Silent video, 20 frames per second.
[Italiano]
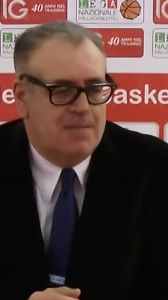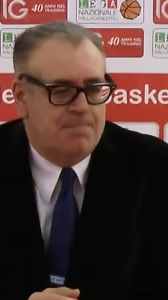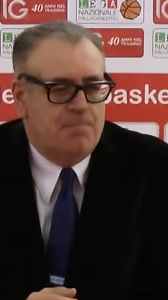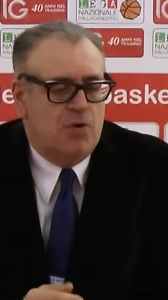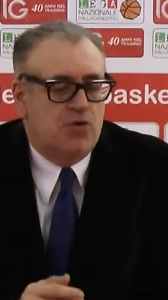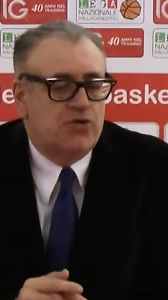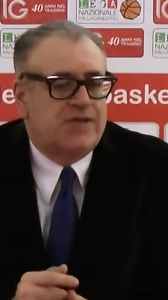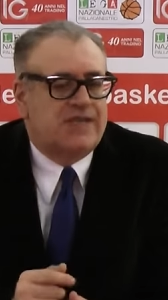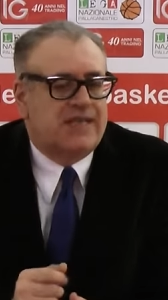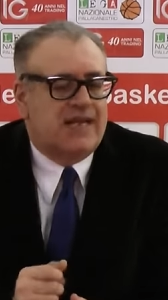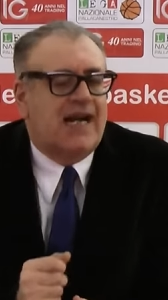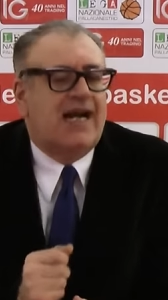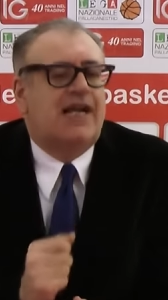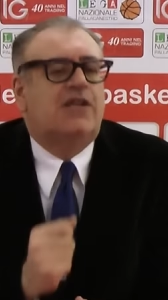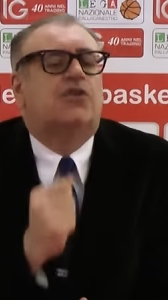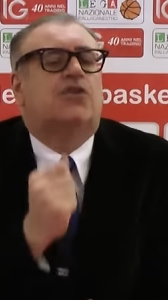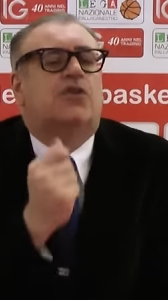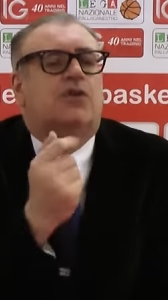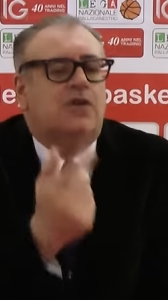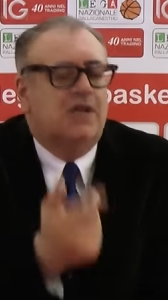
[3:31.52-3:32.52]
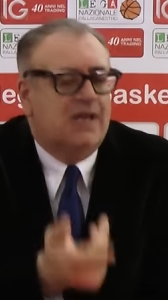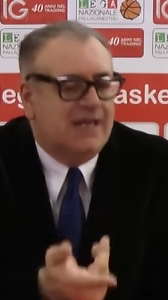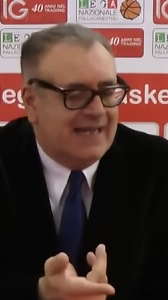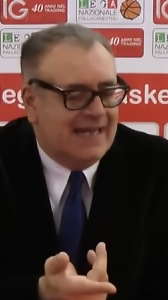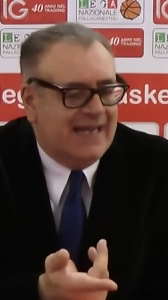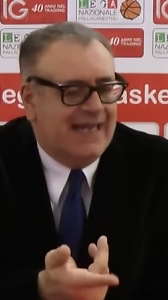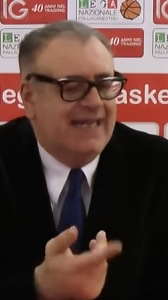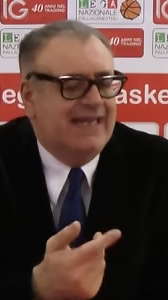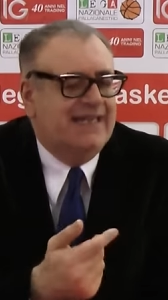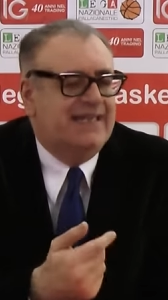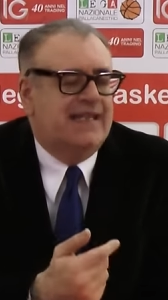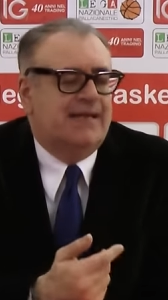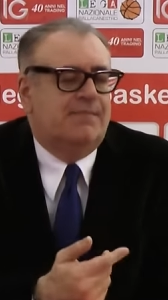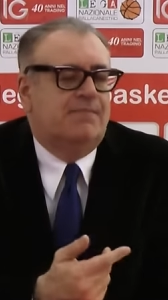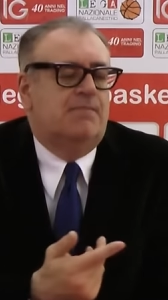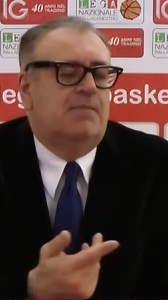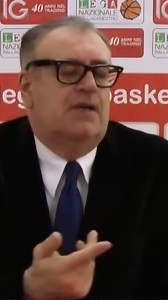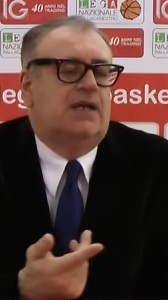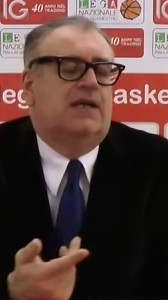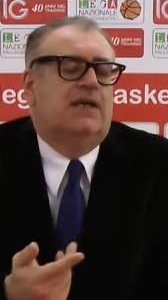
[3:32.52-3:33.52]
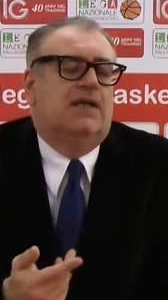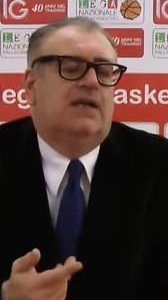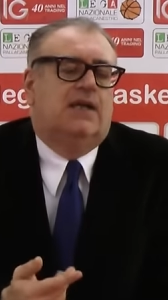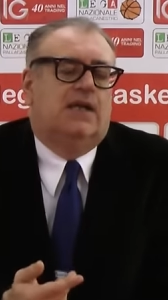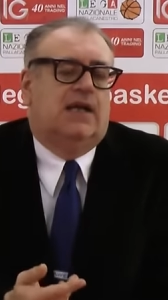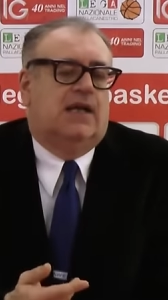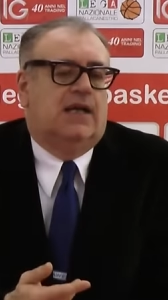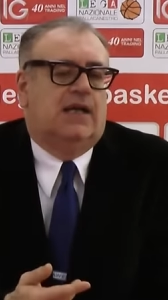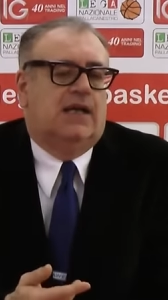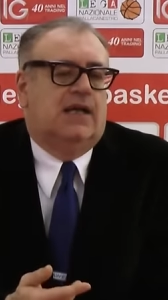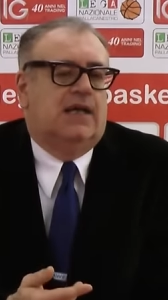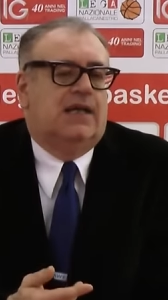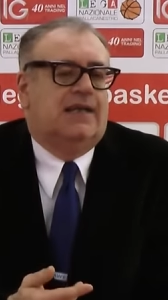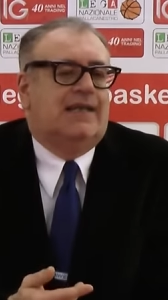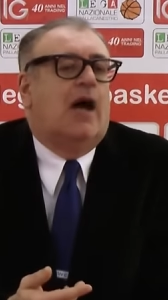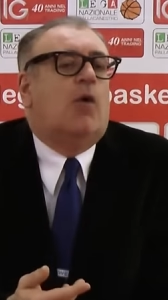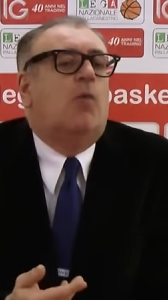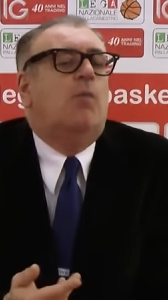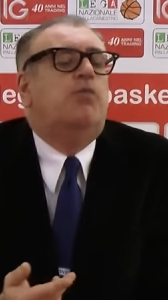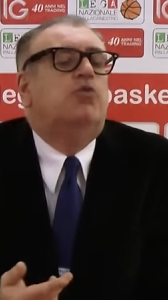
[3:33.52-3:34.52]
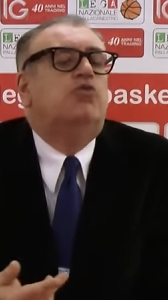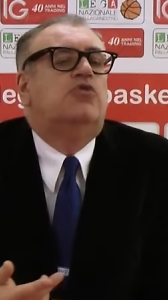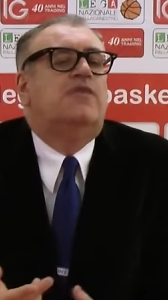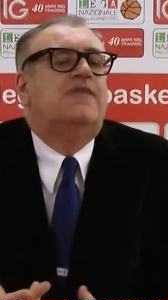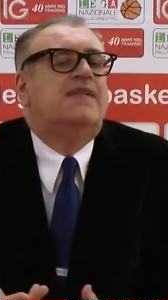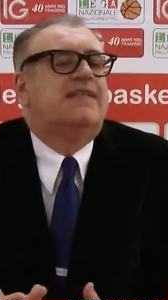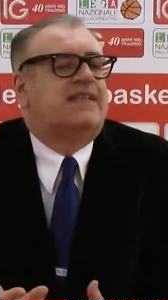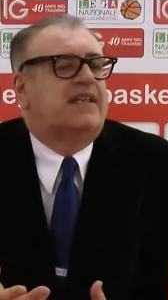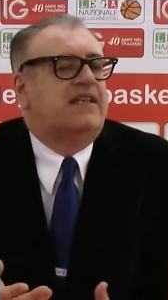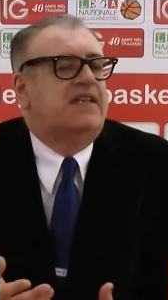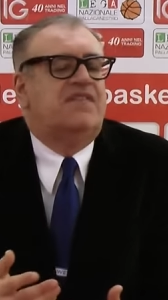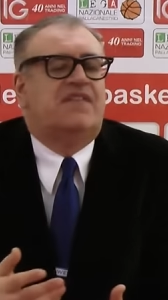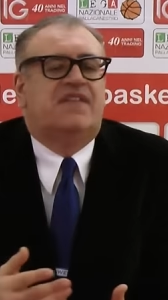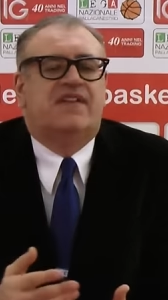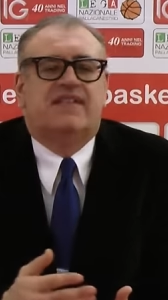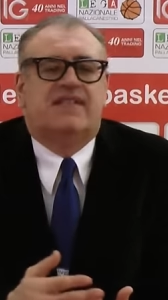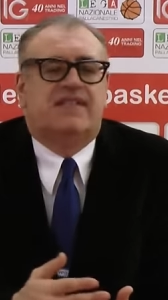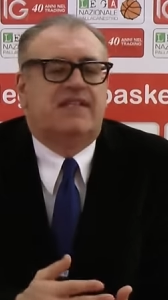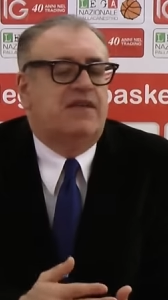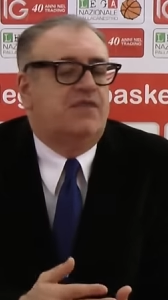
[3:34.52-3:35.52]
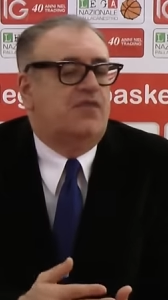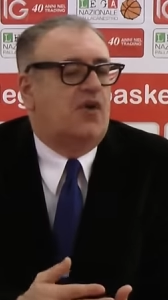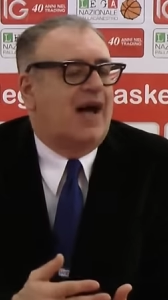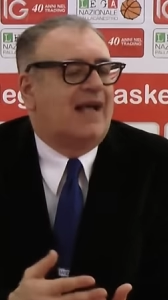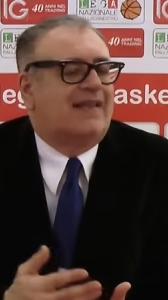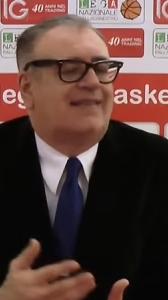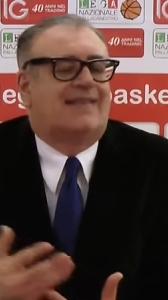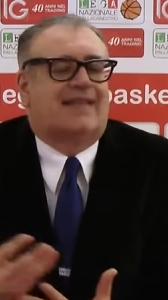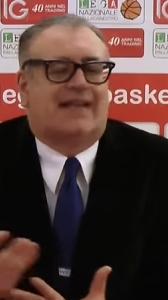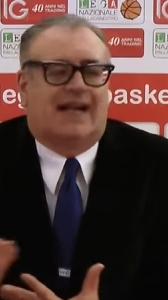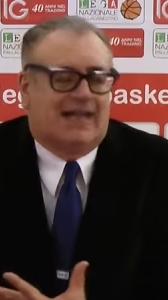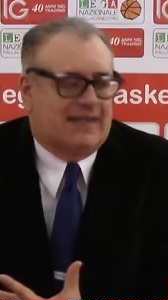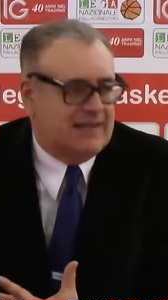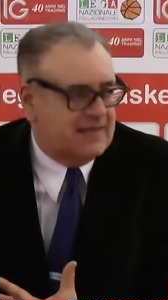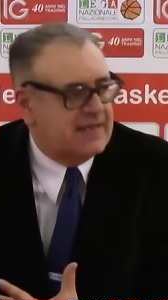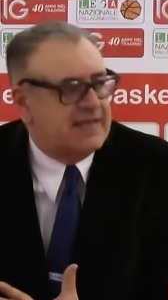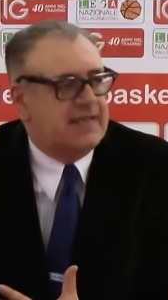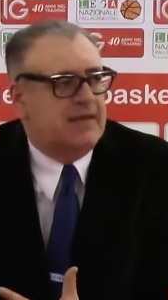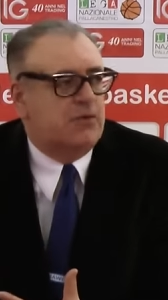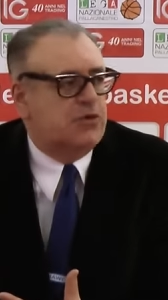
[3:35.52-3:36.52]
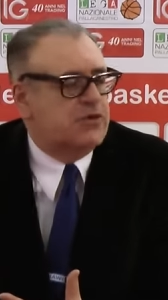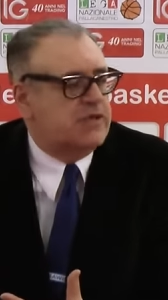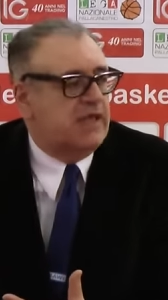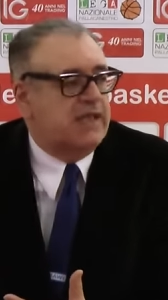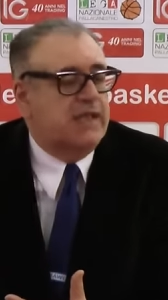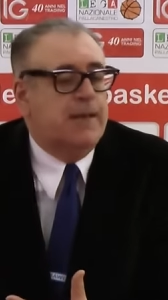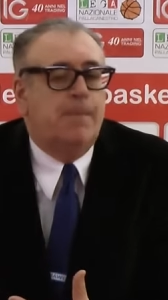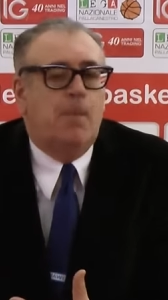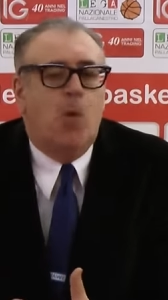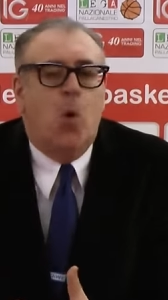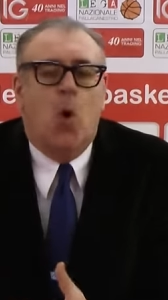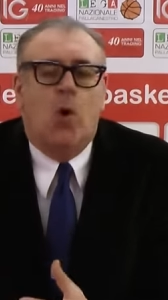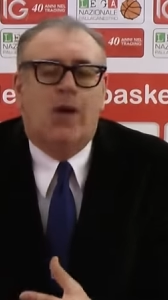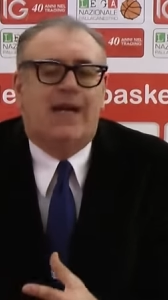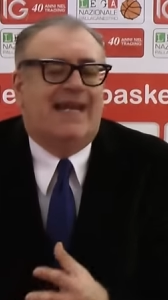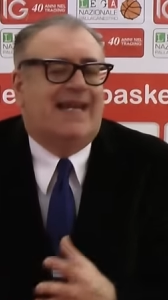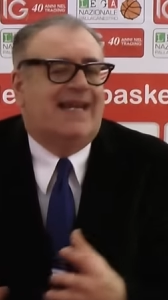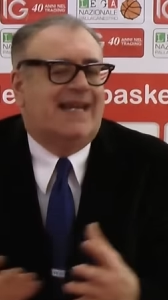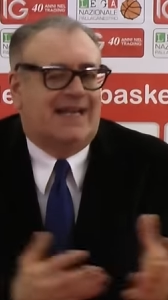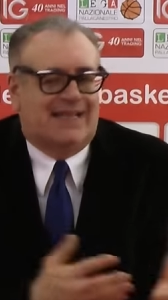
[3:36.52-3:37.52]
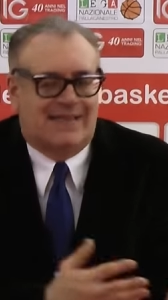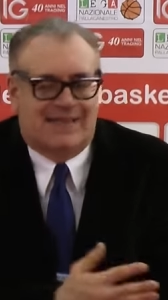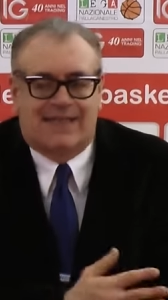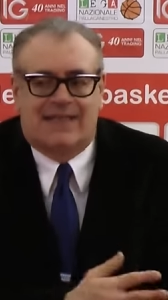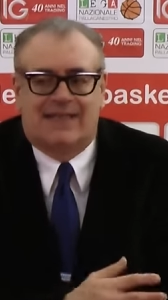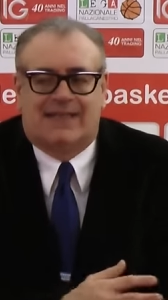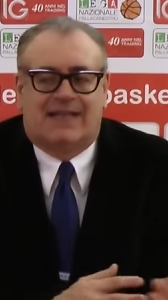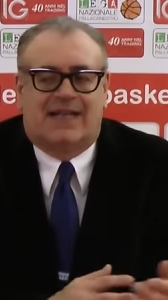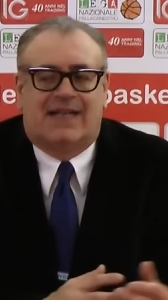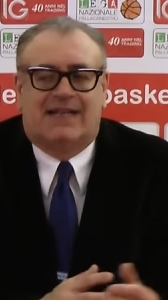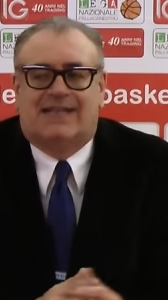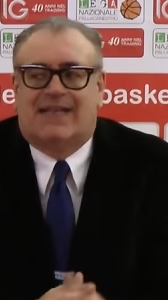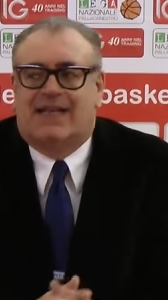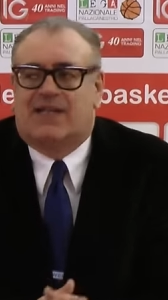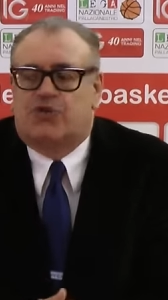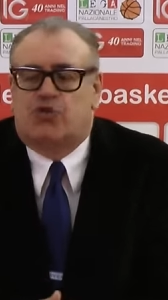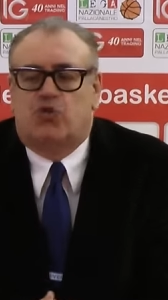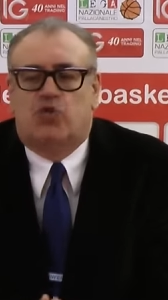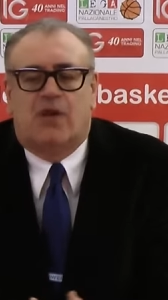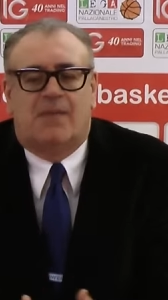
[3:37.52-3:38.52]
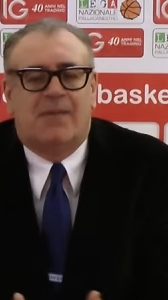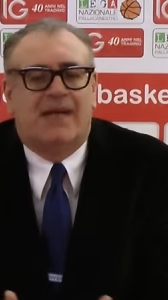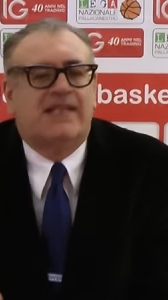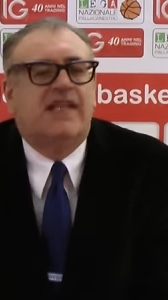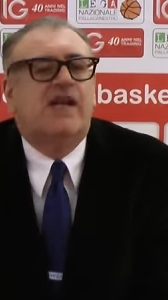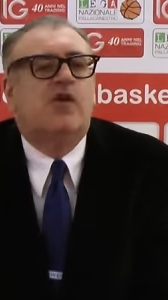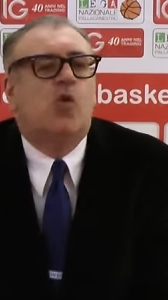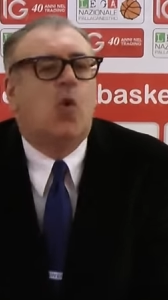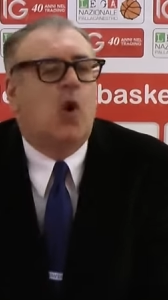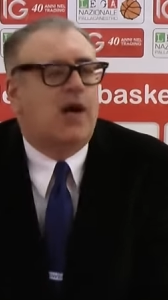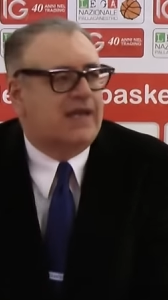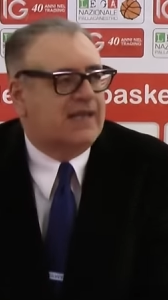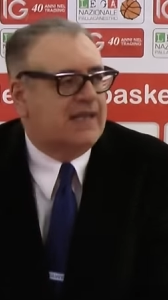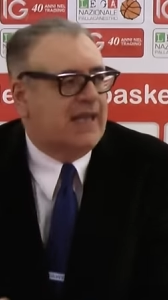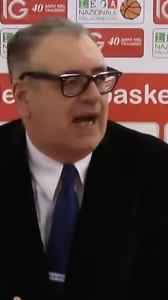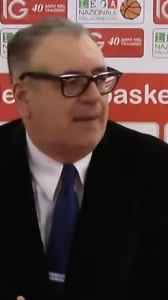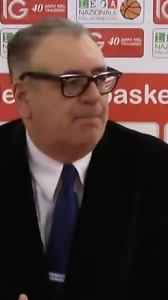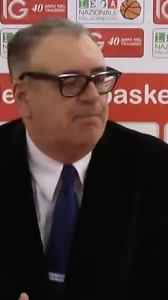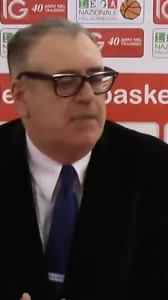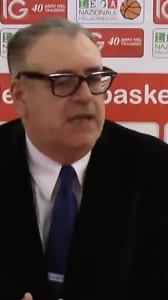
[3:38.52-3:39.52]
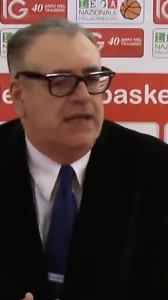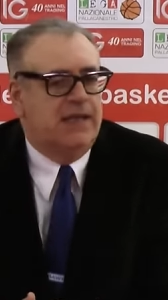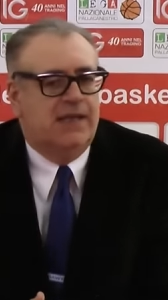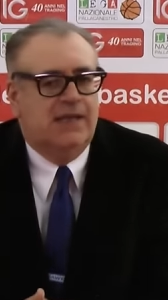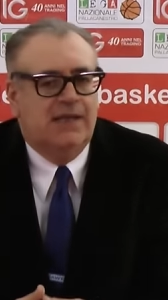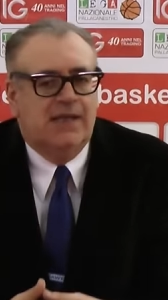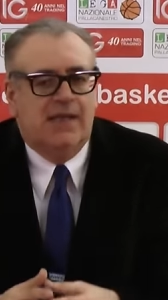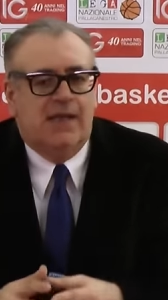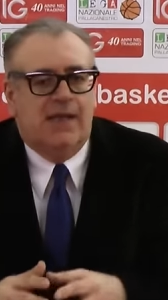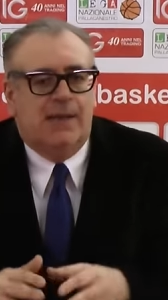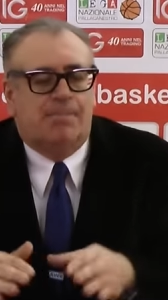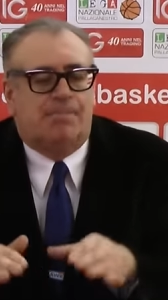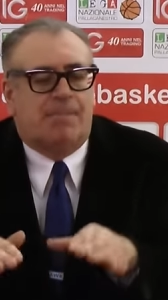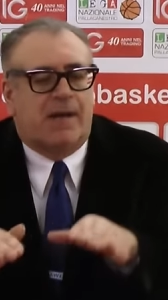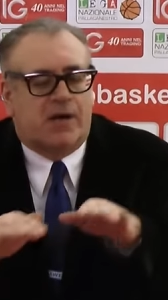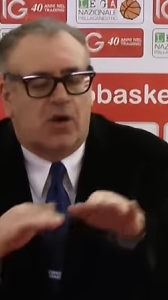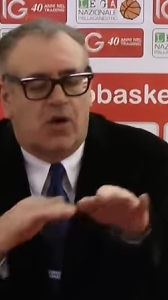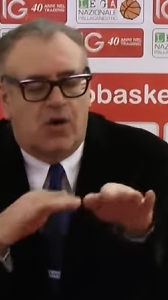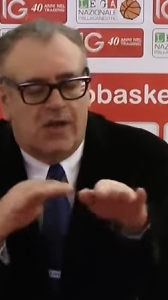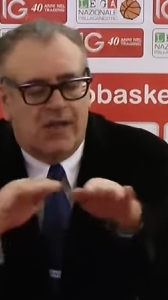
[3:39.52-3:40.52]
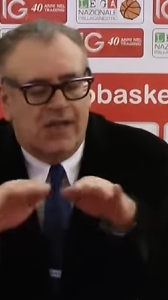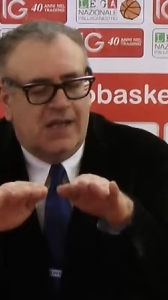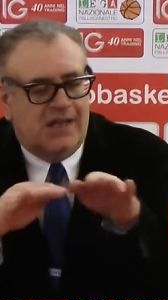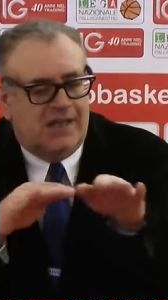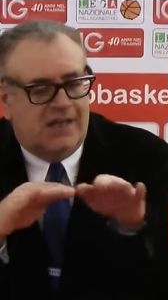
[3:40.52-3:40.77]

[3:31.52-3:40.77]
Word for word: mostrato, idem eh, da un punto di vista difensivo a tratti siamo stati buoni, in altri tratti assolutamente inguardabili, però